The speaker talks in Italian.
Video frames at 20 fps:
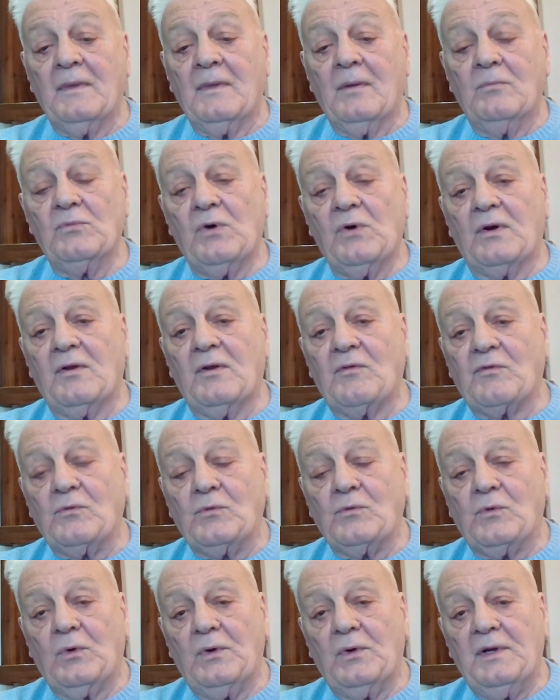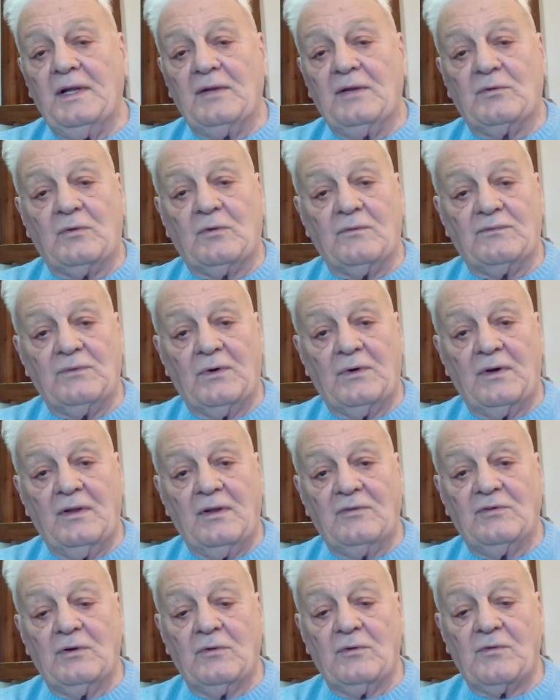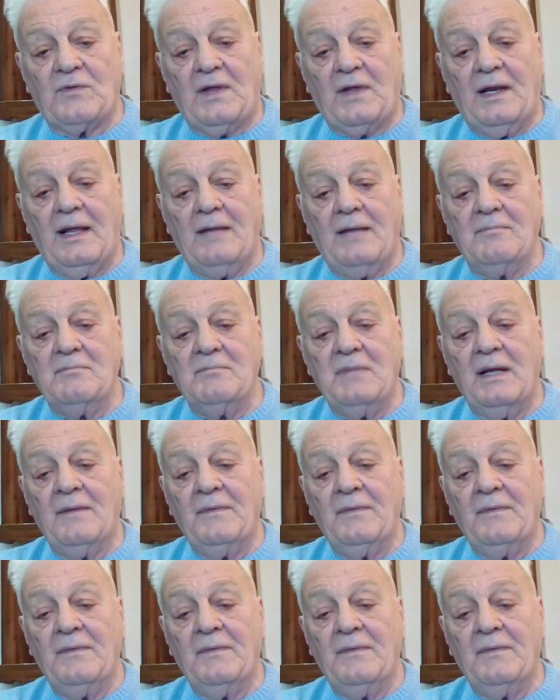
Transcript: muore su un colletto fuori Gerusalemme,